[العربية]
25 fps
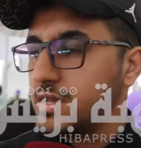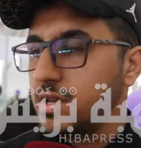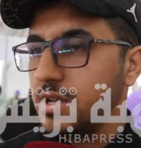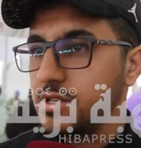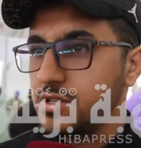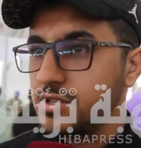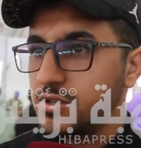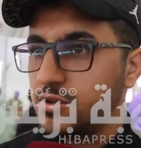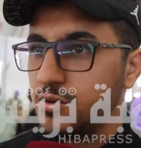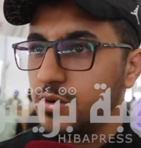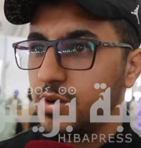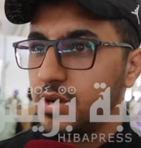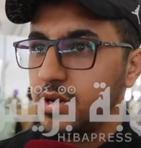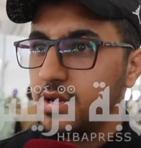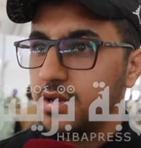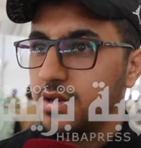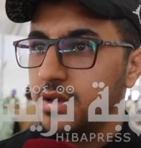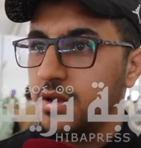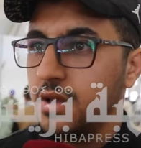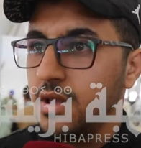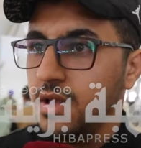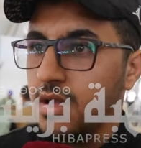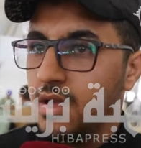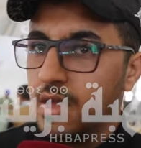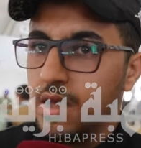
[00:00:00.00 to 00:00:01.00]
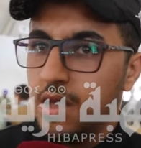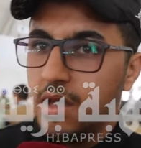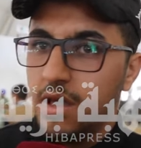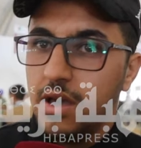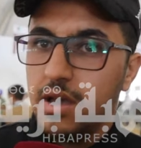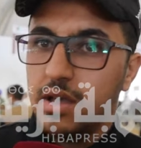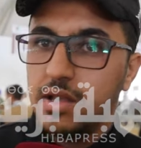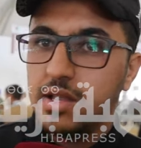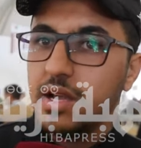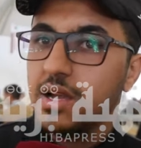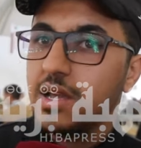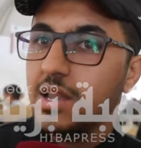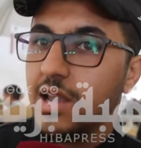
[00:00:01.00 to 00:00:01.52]
ديال الزوار
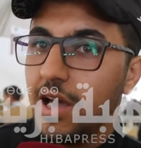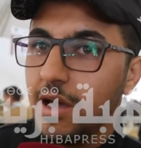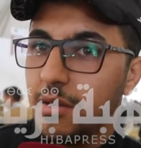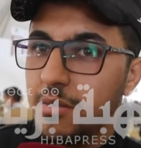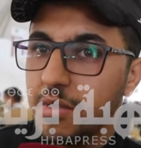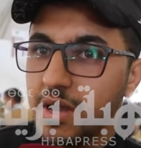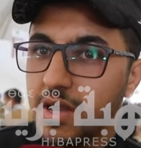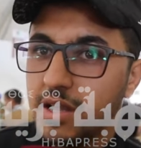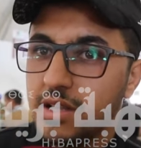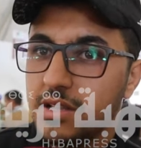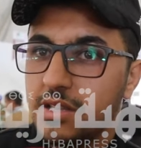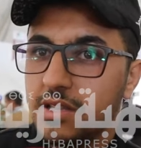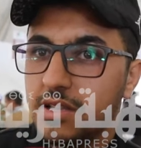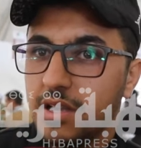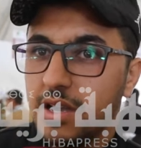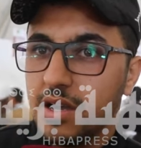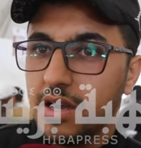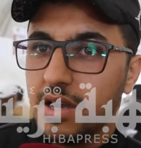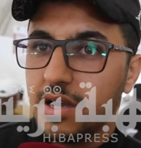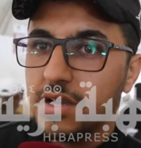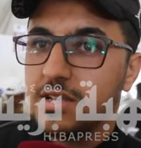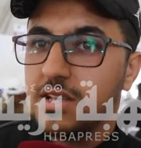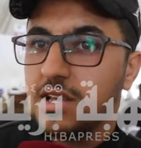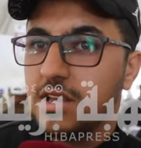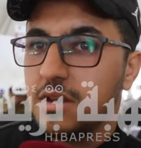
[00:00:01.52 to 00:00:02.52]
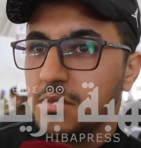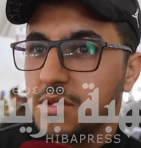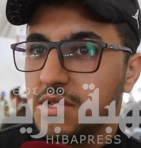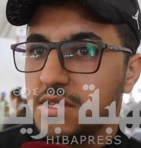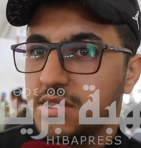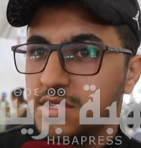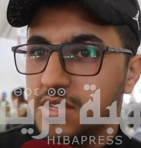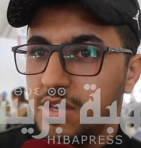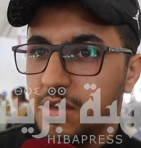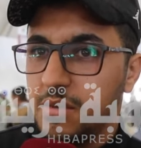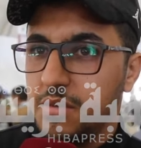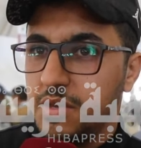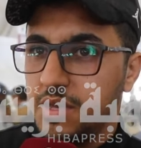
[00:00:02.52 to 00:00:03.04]
ذاك آه، العام كانت اكثر من
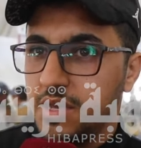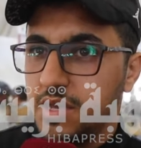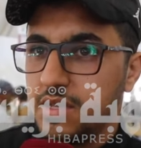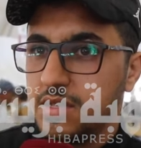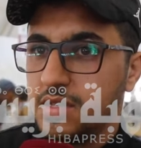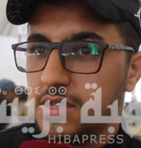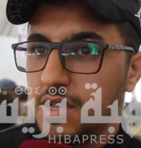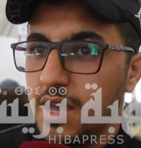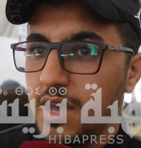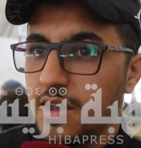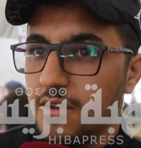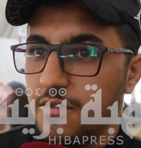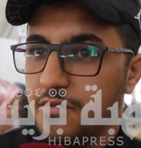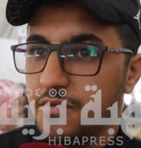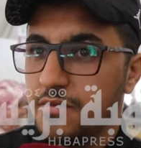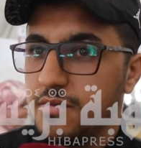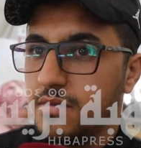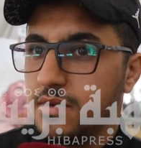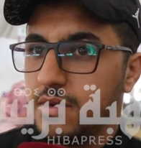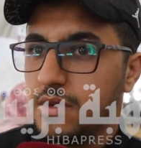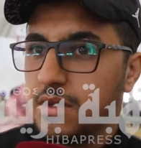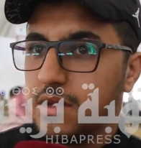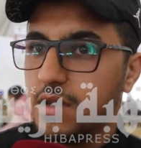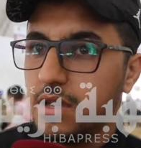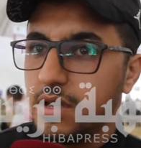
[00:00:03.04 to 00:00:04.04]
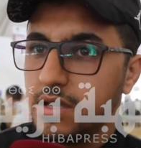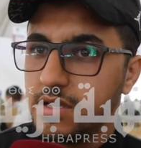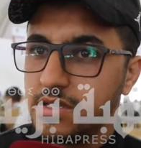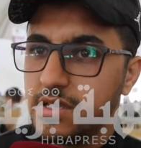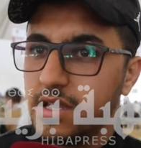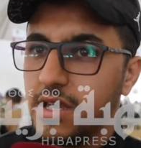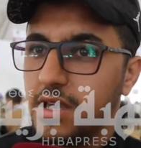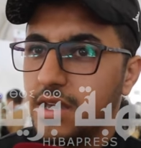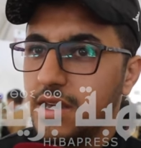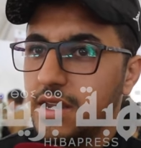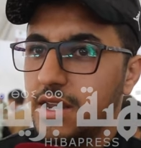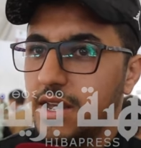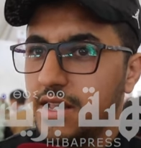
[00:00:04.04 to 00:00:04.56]
900 الف
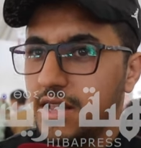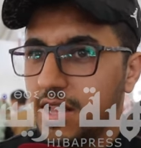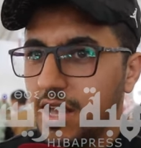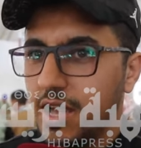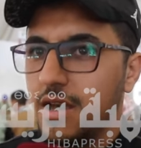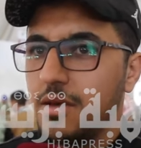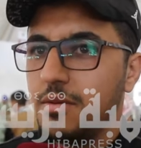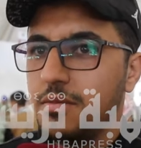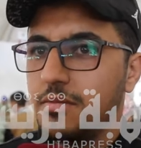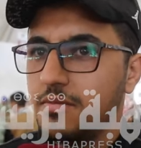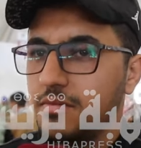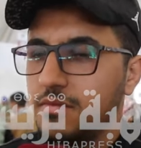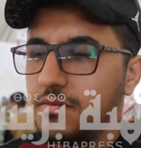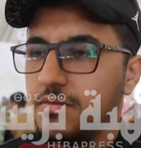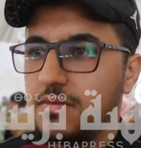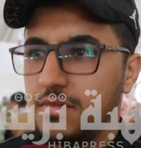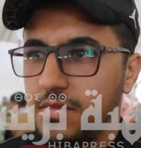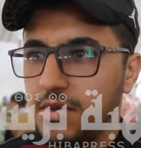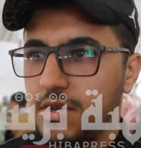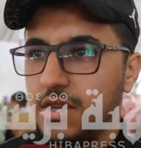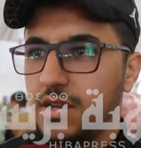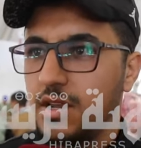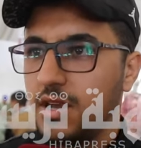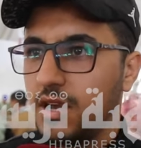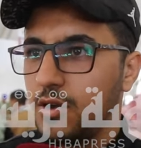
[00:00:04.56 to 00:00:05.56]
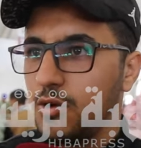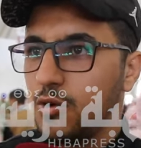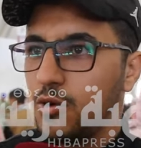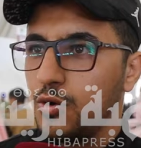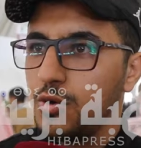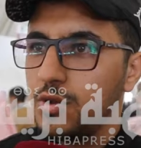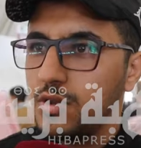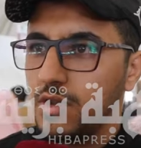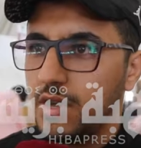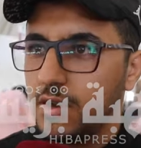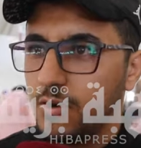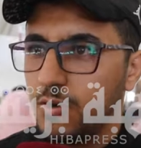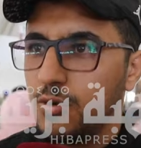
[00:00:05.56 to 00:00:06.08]
زائر هذا العام يعني
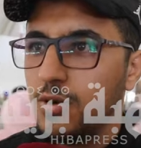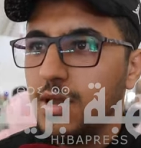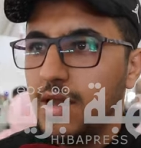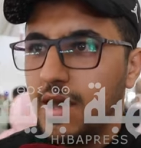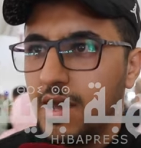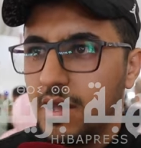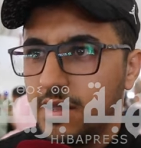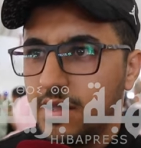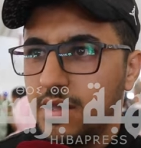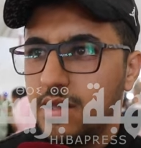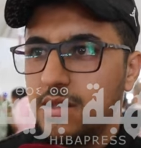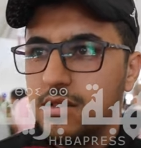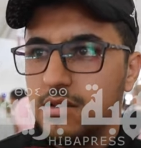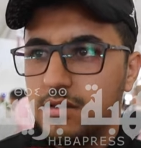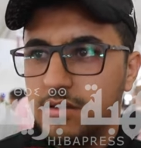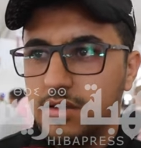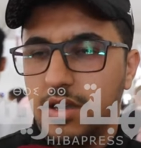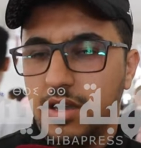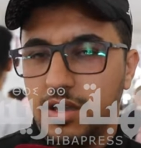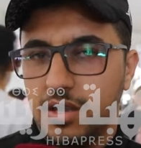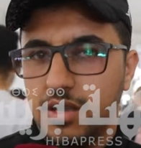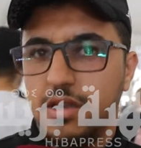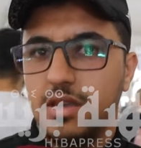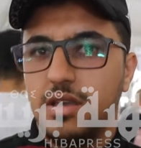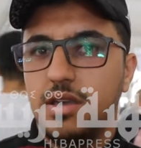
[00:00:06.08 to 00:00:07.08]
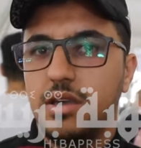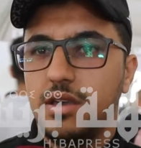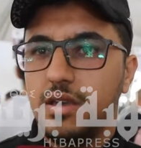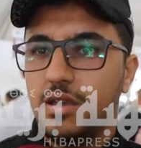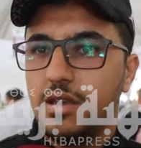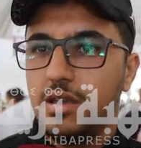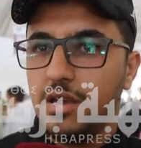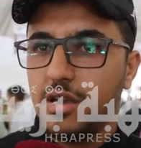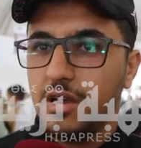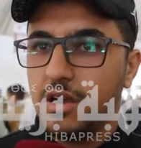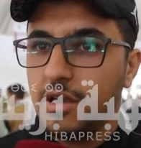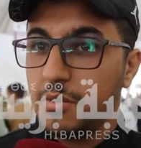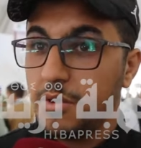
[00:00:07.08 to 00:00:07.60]
غيكون غيكون العدد
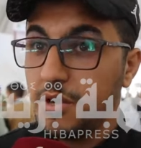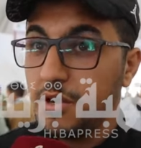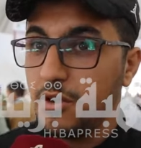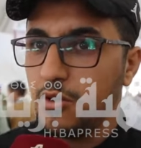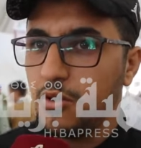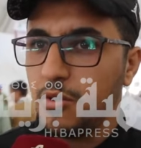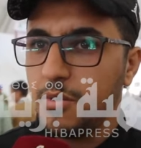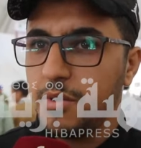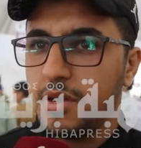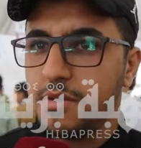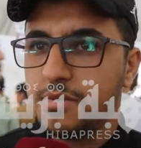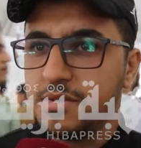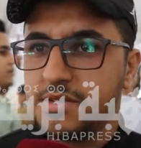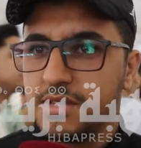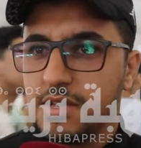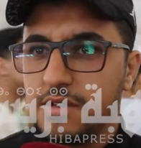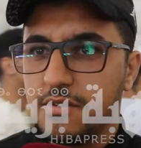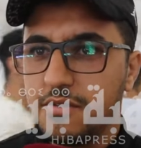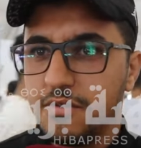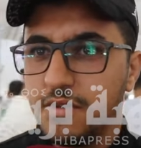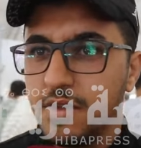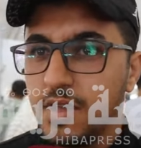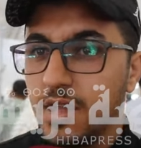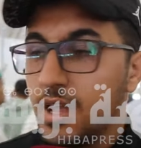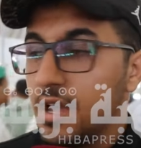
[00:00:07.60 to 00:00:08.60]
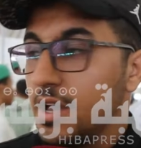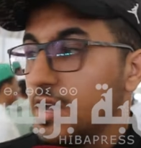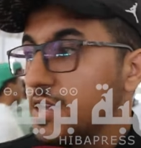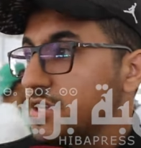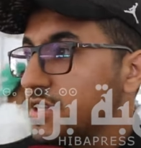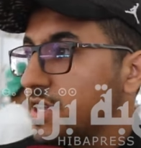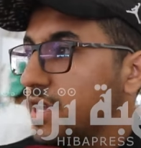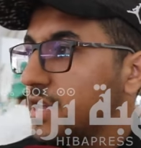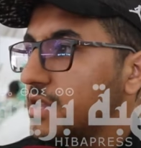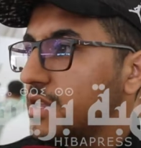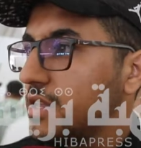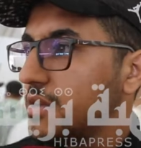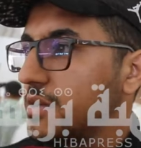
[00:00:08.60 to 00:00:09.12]
يعني كبير وكبير بزاف
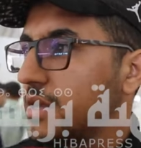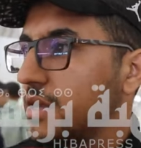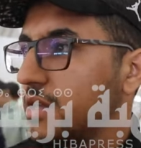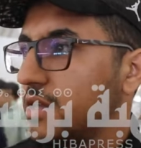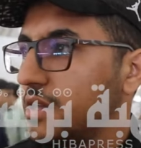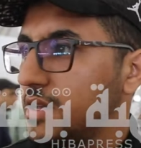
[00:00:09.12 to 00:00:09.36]
شاهدنا